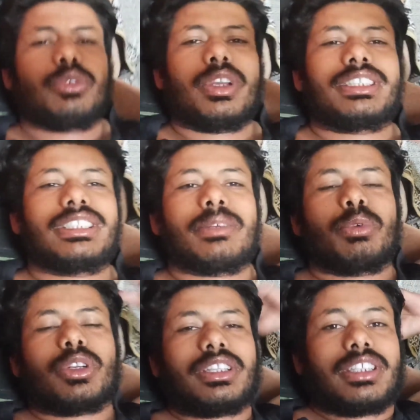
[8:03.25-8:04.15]
तो ऐसे ही
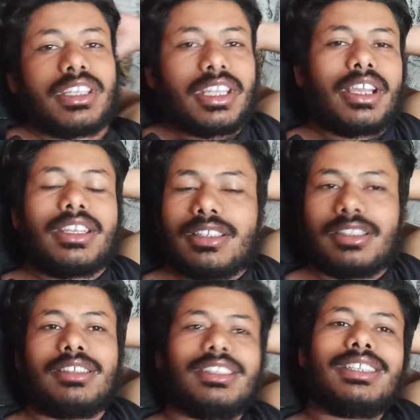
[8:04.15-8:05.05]
सपोर्ट करते रहिएगा इस
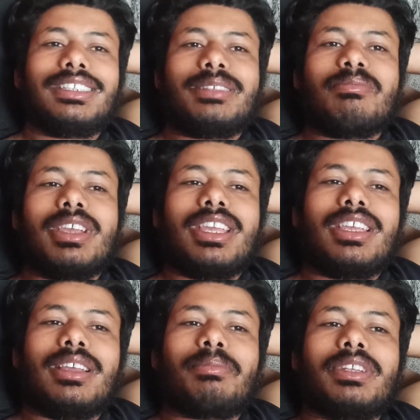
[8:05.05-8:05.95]
कि
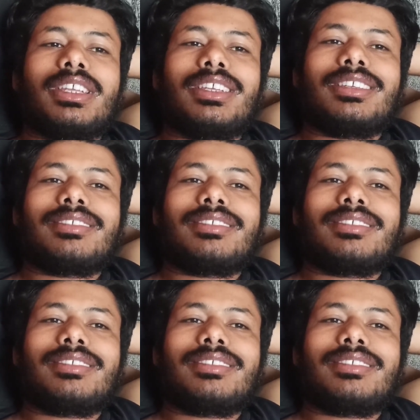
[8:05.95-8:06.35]
मैं अपने